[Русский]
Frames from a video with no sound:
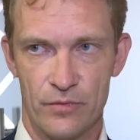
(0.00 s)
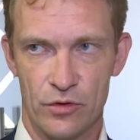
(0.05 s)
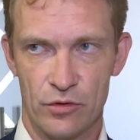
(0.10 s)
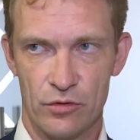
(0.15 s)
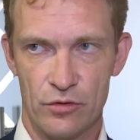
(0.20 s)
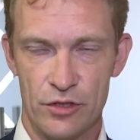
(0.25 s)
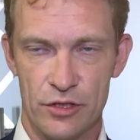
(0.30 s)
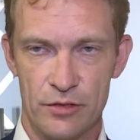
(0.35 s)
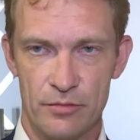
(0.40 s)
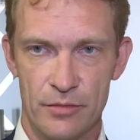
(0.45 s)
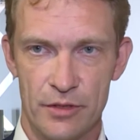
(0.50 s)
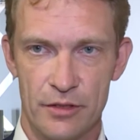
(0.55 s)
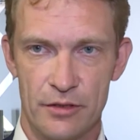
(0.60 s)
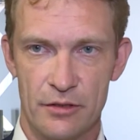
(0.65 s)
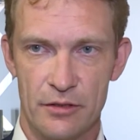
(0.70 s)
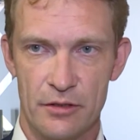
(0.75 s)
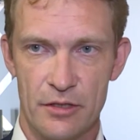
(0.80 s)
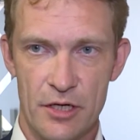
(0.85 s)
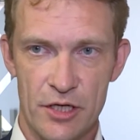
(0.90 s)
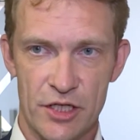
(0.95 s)
То есть
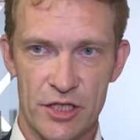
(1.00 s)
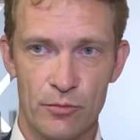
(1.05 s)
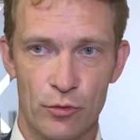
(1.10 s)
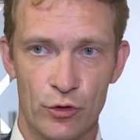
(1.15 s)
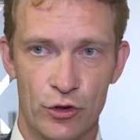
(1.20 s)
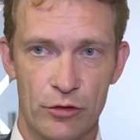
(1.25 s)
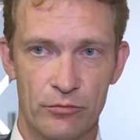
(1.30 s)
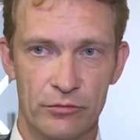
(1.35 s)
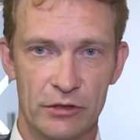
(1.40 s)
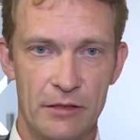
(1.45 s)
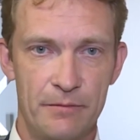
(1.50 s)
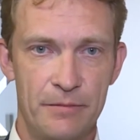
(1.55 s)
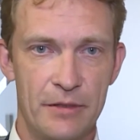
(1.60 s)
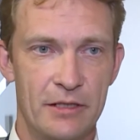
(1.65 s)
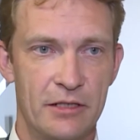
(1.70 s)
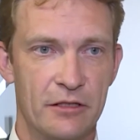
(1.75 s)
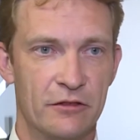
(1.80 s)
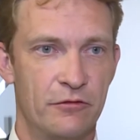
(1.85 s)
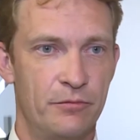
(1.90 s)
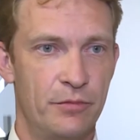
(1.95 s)
мы смотрим на 5
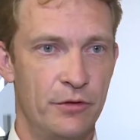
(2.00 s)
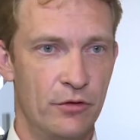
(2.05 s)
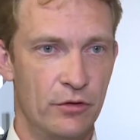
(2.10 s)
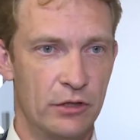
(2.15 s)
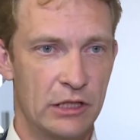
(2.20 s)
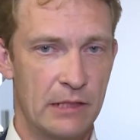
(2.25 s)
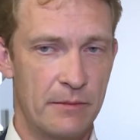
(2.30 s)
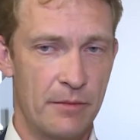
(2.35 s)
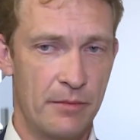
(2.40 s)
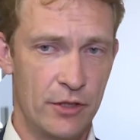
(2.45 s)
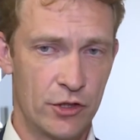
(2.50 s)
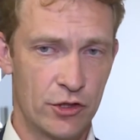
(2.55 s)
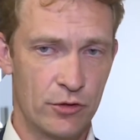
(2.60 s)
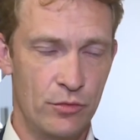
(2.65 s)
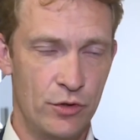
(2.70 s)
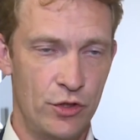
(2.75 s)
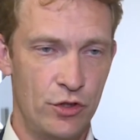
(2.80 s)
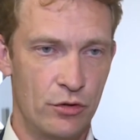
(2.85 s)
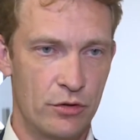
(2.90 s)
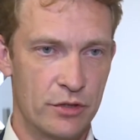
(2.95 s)
лет вперед, а по большому
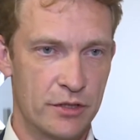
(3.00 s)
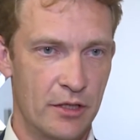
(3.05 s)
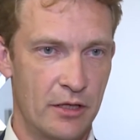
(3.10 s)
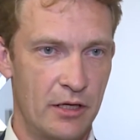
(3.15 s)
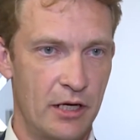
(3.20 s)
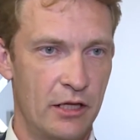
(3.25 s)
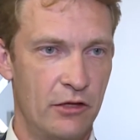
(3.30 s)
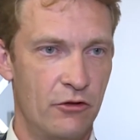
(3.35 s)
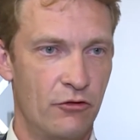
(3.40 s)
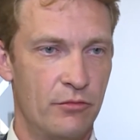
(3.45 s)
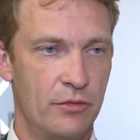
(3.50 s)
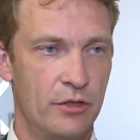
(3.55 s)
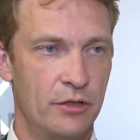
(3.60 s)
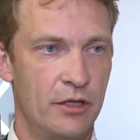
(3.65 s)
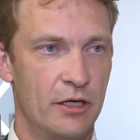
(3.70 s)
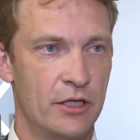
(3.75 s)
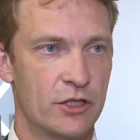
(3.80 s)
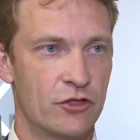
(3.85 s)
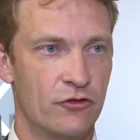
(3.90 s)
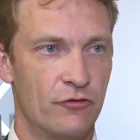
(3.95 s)
счету заглядываем и
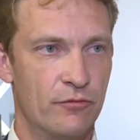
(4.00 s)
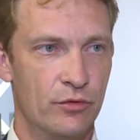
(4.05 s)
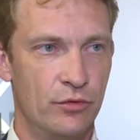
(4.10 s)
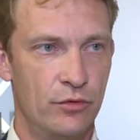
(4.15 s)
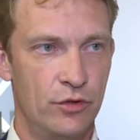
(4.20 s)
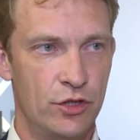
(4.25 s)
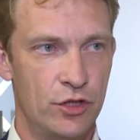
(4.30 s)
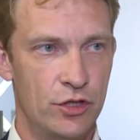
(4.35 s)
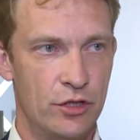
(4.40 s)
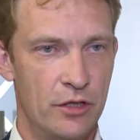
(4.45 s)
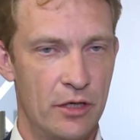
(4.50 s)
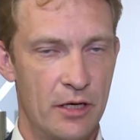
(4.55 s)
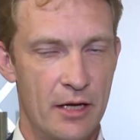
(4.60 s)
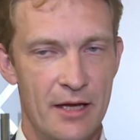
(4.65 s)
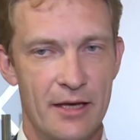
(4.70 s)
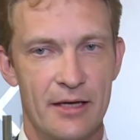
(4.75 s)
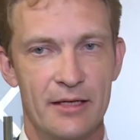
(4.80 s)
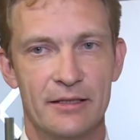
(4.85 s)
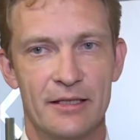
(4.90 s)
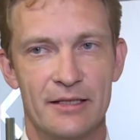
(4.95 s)
дальше в будущее,
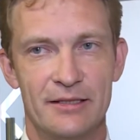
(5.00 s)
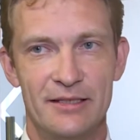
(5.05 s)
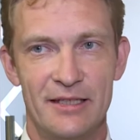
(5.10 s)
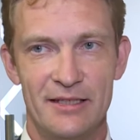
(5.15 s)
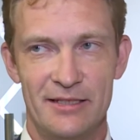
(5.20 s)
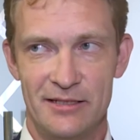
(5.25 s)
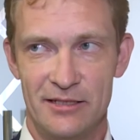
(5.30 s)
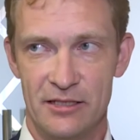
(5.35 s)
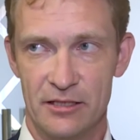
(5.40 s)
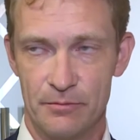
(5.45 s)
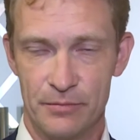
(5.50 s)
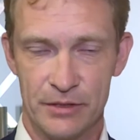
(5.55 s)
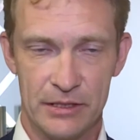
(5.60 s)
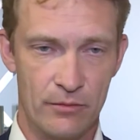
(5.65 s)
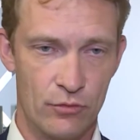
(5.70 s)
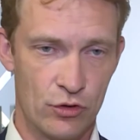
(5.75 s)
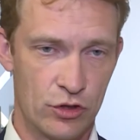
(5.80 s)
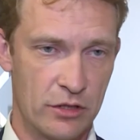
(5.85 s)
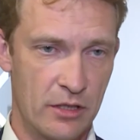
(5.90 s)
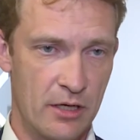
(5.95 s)
и на 10 лет, потому
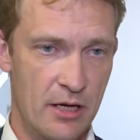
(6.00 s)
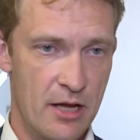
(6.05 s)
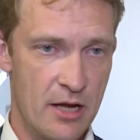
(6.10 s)
что,